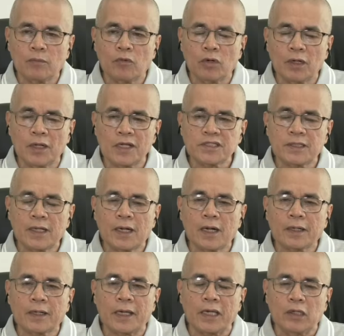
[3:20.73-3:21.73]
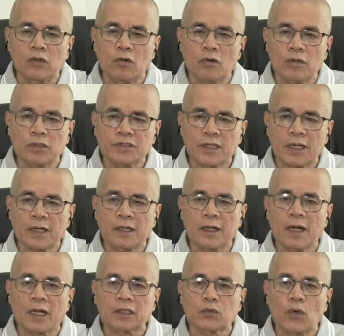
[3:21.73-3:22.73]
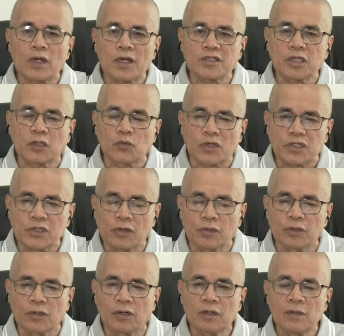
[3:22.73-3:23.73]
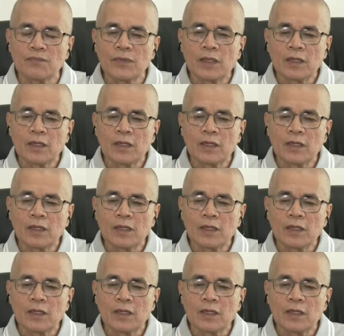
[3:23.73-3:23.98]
more or less nagakaigo sa uh, aktual nga sitwasyon no